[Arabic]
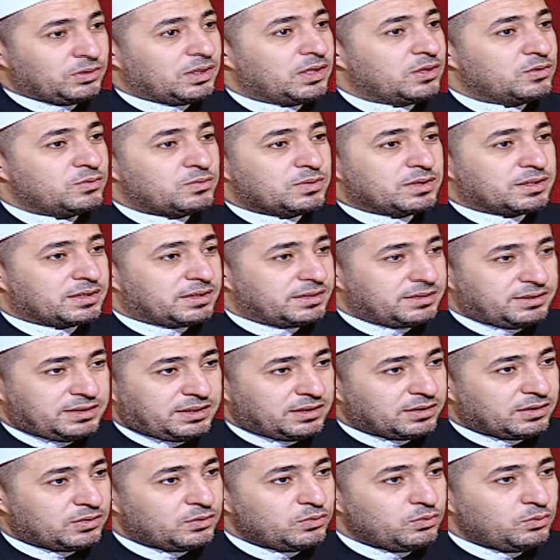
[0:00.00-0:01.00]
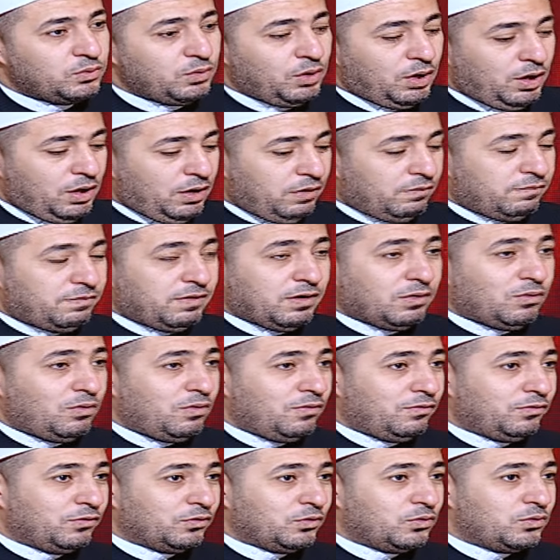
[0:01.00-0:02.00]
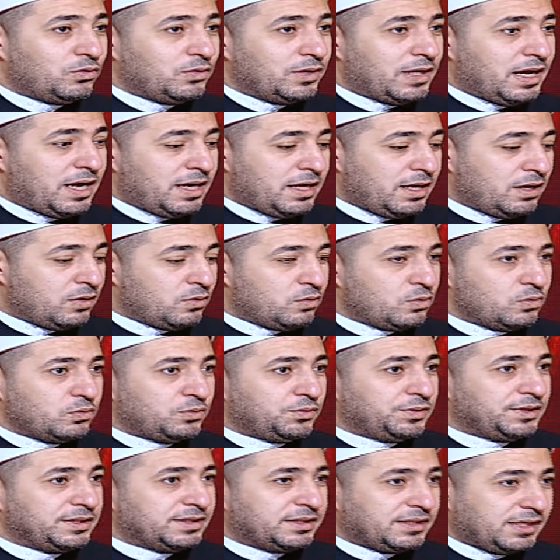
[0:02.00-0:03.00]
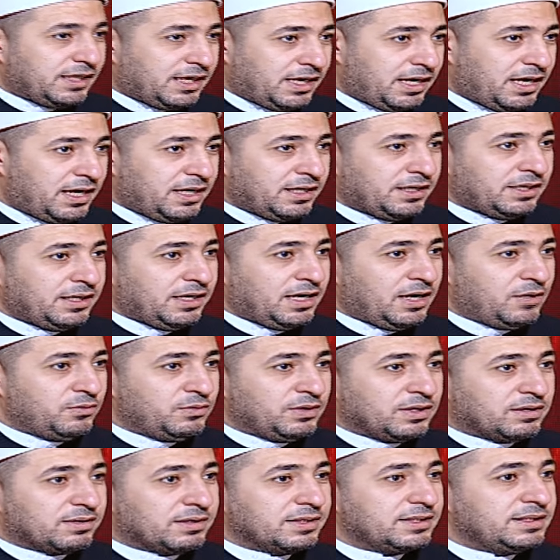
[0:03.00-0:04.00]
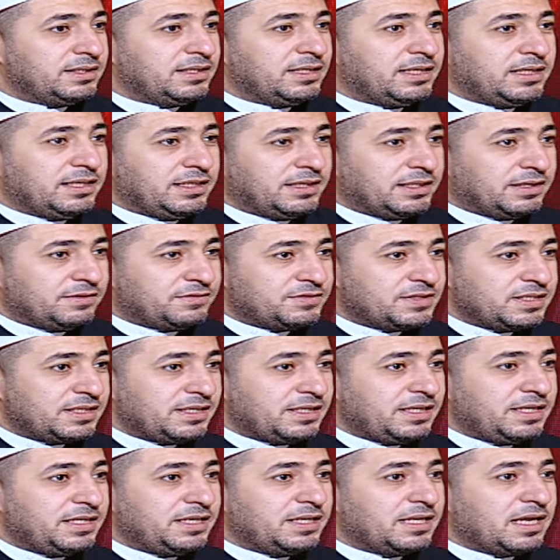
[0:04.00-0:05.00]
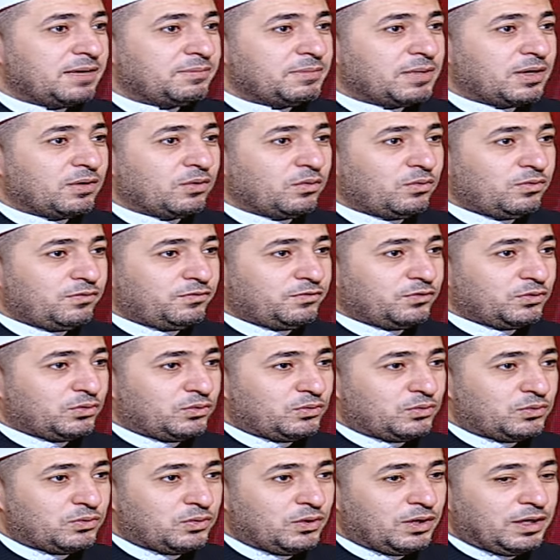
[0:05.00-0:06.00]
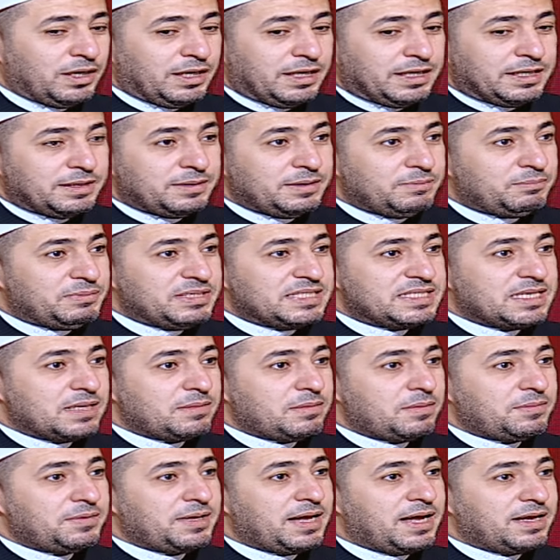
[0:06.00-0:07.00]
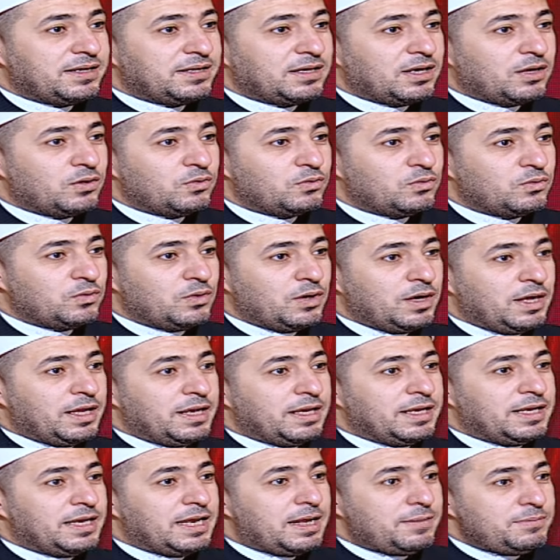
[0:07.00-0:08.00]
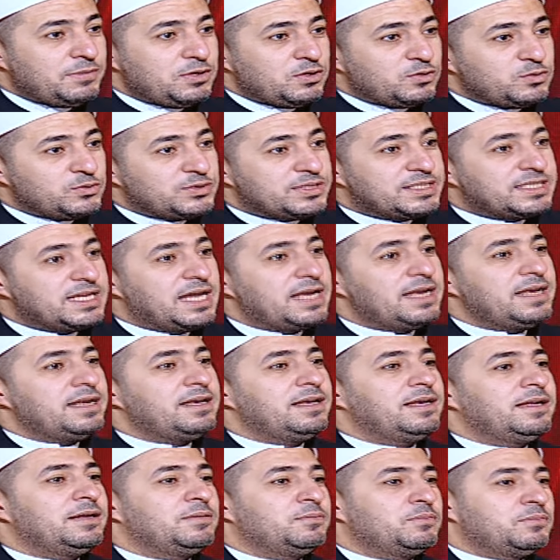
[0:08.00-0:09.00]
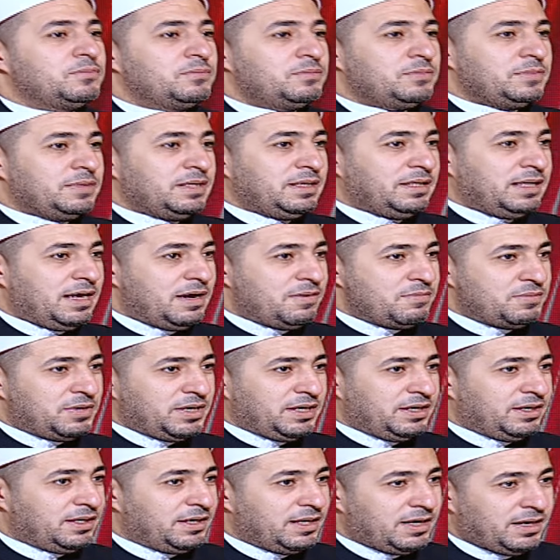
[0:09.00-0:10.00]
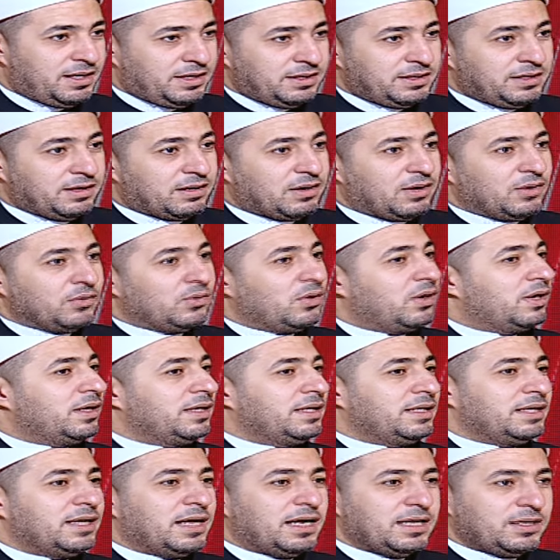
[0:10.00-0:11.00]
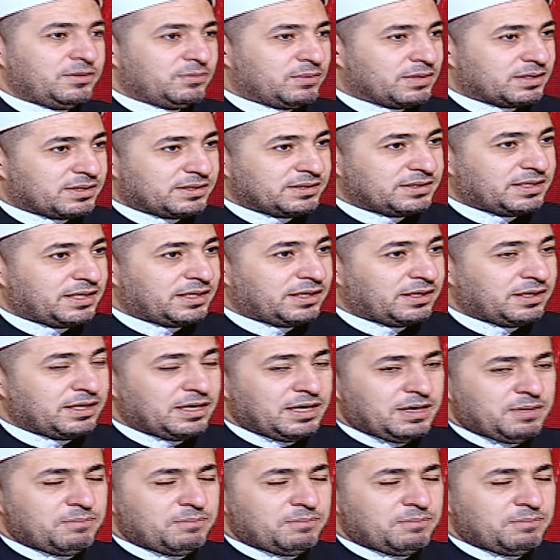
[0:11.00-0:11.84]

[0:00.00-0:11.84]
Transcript: الله وقدره فكفره لا يكون لانتحاره أو لقتله لنفسه إنما كفره بسبب أنه لم يسلم الله. لأمر الله لقضاء الله الله وقدره